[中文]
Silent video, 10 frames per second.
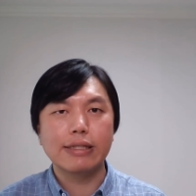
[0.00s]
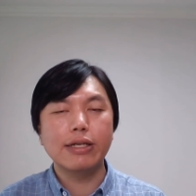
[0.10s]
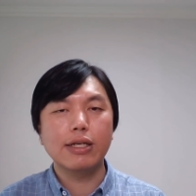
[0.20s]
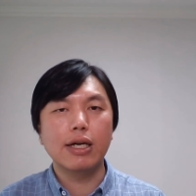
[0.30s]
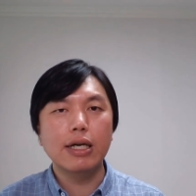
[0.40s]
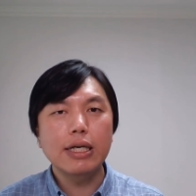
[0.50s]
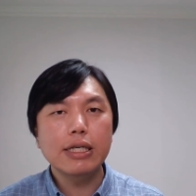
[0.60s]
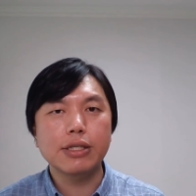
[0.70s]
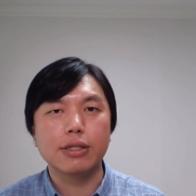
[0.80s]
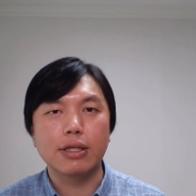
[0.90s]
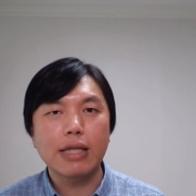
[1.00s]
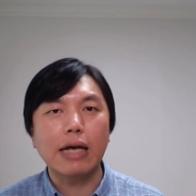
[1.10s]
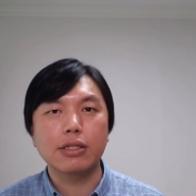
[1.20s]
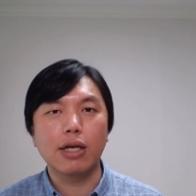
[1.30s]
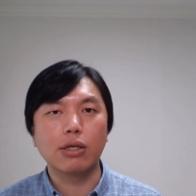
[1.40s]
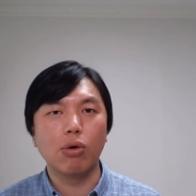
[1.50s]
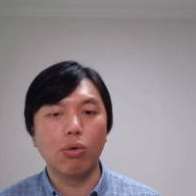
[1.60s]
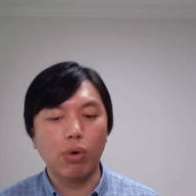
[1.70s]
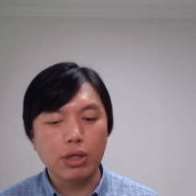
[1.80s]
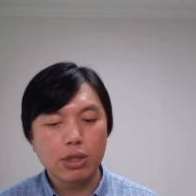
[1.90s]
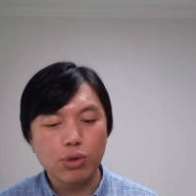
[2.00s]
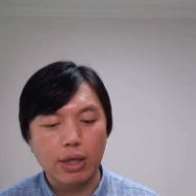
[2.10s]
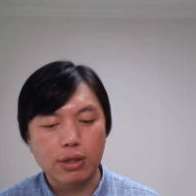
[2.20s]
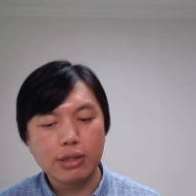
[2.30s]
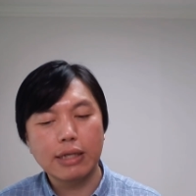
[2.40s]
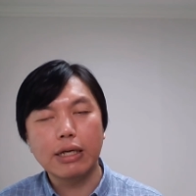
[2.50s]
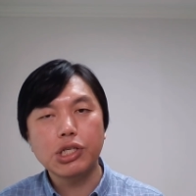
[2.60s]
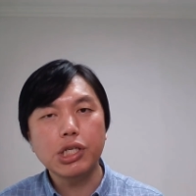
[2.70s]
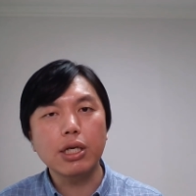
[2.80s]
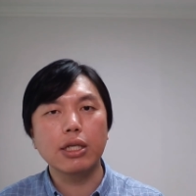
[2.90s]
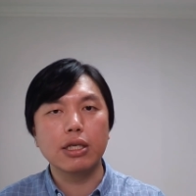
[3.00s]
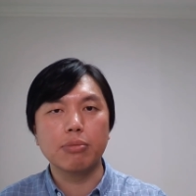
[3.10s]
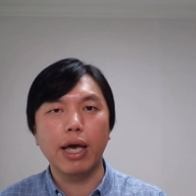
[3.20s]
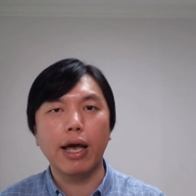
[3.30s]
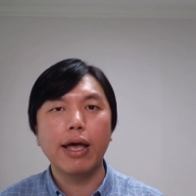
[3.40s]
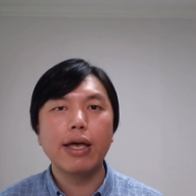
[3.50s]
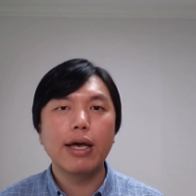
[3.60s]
在这个历史的大势当中，我是选择站在正义的一面，